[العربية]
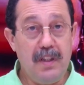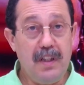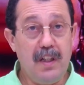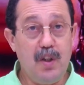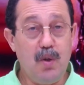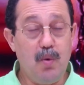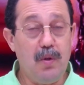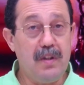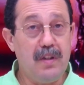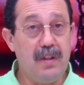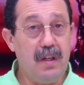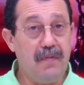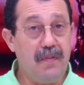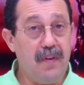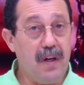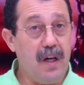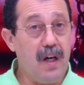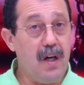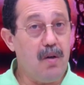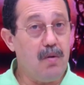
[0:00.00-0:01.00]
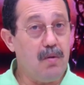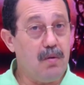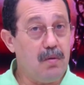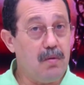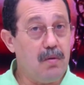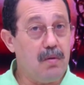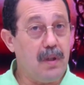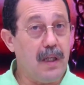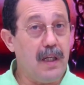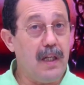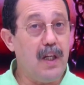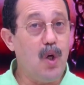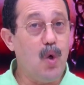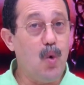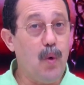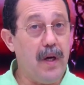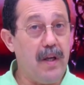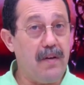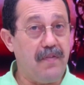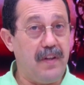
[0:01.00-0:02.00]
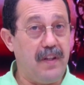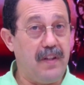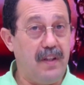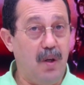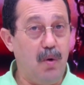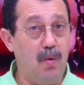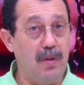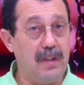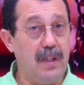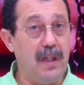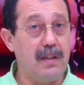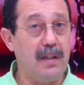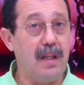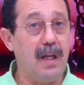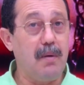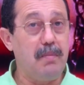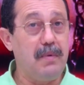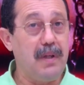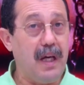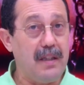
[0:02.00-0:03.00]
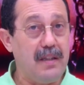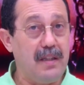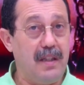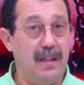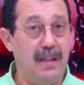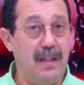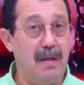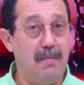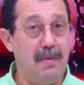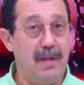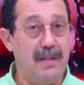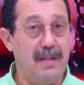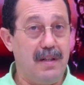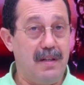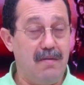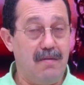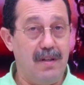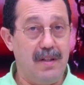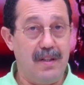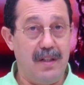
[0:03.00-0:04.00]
دير دعوه النفقه وخليه هو يرفع الدعوه ديال الطلاق ملي غادي يعيا مثلا ولا